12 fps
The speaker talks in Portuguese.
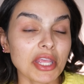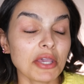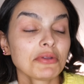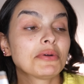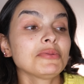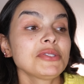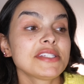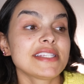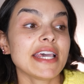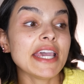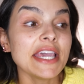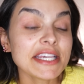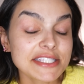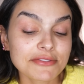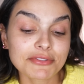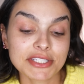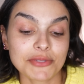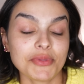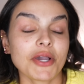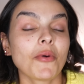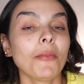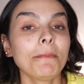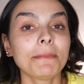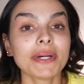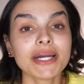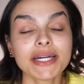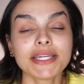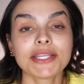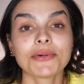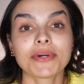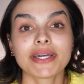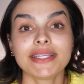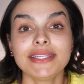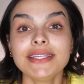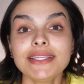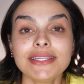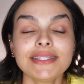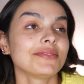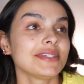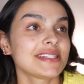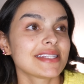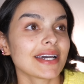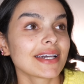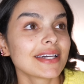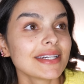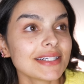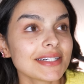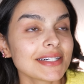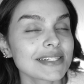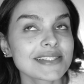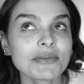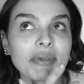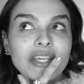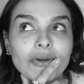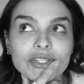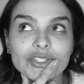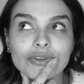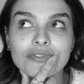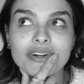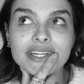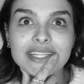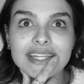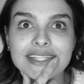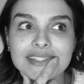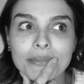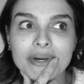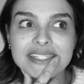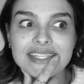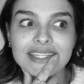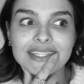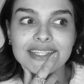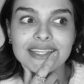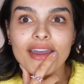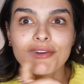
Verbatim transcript: Eu não sei se vocês me acompanham aí no Instagram, se bem que eu acho que eu falei dessa base aqui.